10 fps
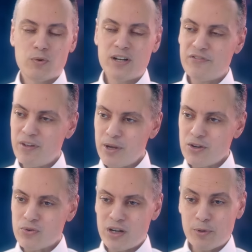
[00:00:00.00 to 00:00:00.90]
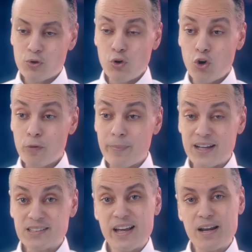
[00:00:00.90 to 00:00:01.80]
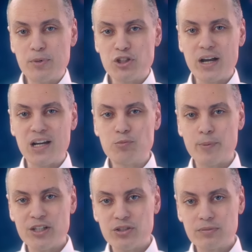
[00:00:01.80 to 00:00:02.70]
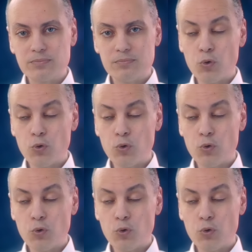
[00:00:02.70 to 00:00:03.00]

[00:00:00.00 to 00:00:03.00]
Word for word: وإن في منه اللي بيكون حكم عسكري بشكل مباشر